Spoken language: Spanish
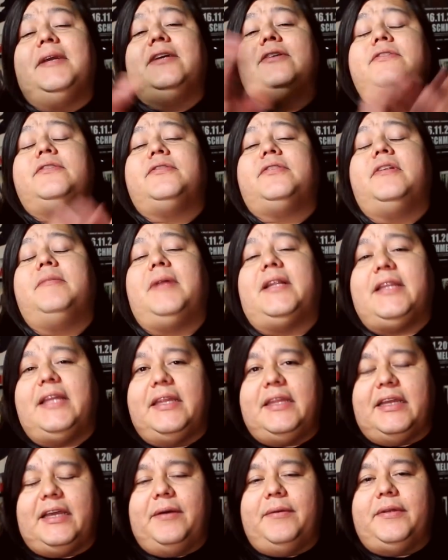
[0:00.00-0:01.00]
amigos, yo soy el
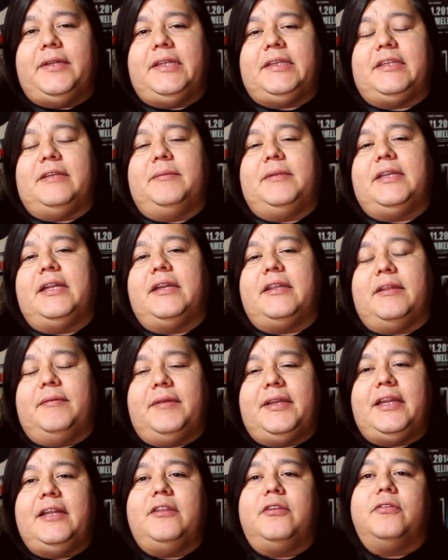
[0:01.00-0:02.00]
Maldad, acabo de terminar de
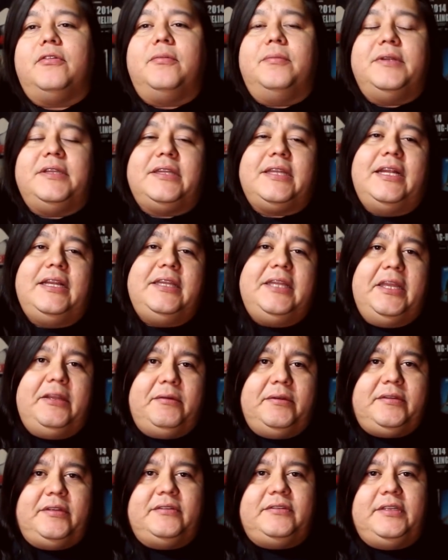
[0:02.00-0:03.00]
ver el documental de
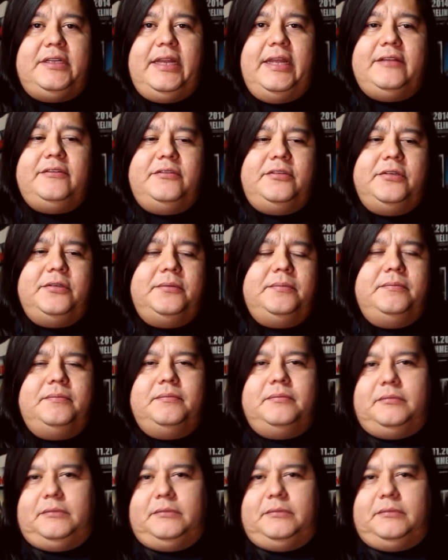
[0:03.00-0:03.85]
Héroes de Silencio